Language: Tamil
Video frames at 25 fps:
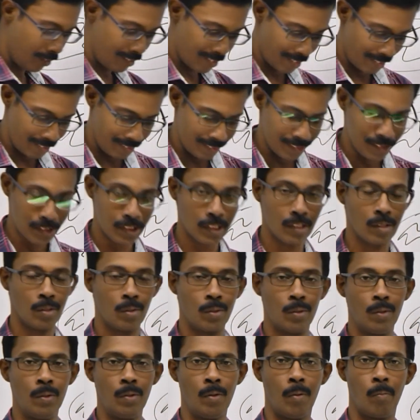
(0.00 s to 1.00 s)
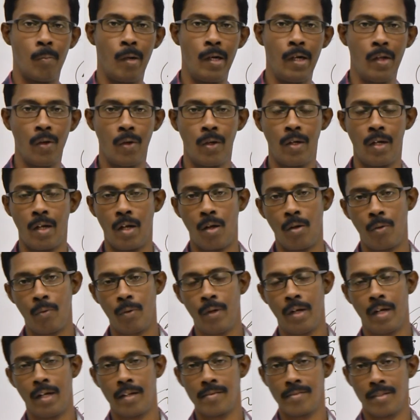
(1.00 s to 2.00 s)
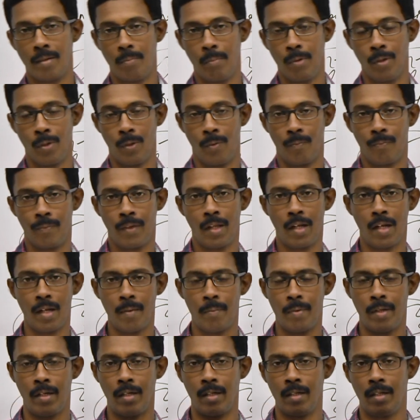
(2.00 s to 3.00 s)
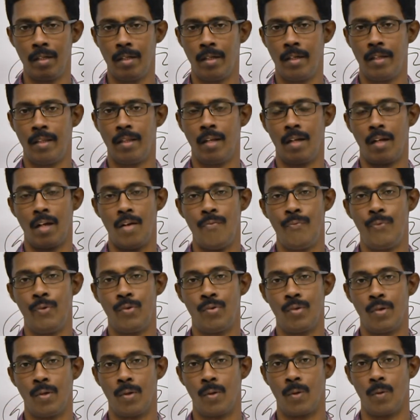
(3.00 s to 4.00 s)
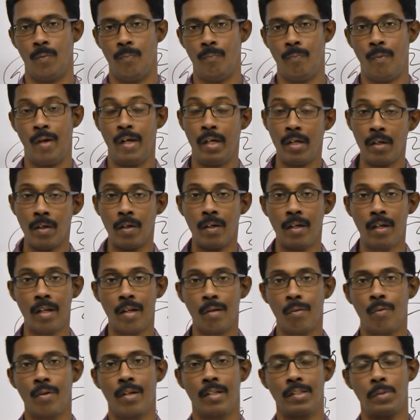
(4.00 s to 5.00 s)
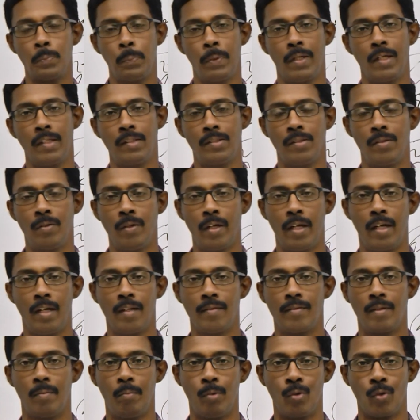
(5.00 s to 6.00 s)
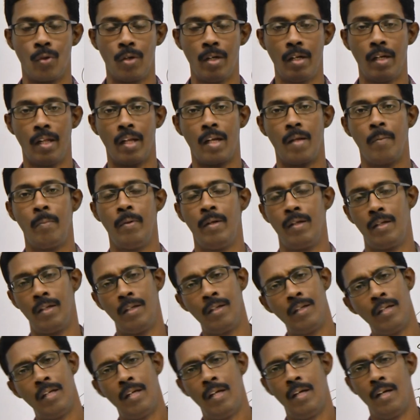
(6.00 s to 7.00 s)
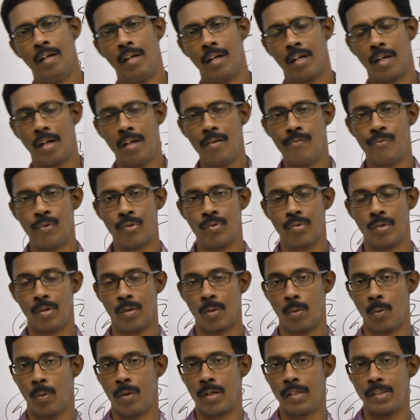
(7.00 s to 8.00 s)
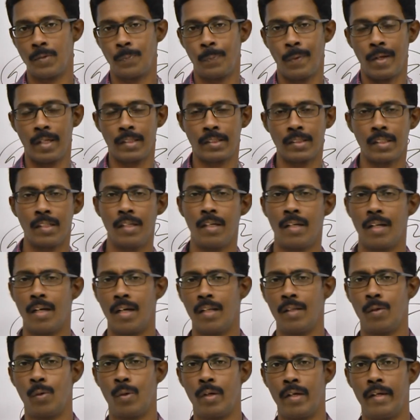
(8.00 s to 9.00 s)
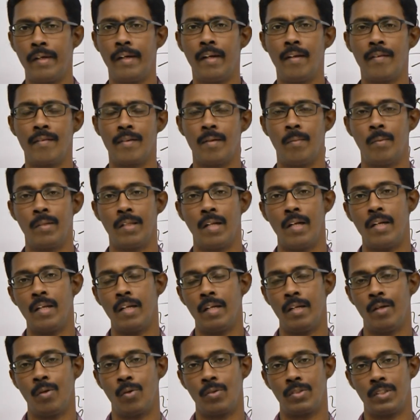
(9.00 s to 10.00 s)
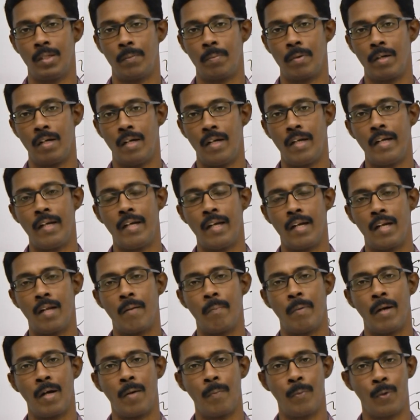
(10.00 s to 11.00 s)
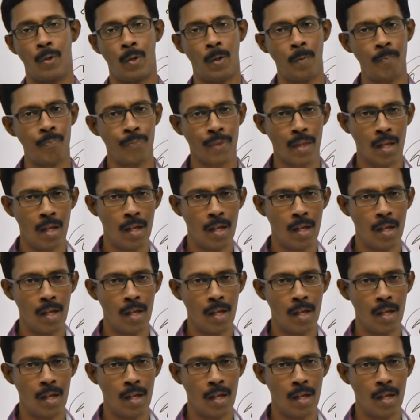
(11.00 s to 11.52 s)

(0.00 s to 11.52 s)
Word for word: டைஜஷனுக்கும் மைட்டோகான்ட்ரியாவுக்கும் என்ன சம்மந்தம் நிறைய பேருக்கு இதில் கன்ஃபியூஷன் இருக்கும் மைட்டோகான்ட்ரியாவுக்கும் ரெஸ்பிரேஷனுக்கும் என்ன சம்மந்தம்னு நிறைய பேருக்கு கன்ஃபியூஷன் இருக்கும் ரெஸ்பிரேஷன் அதோட டீட்டெயில்ஸ் நம்ம தனியாக இன்னொரு சாப்டரில் டீட்டெயிலில் பார்க்க போகிறோம்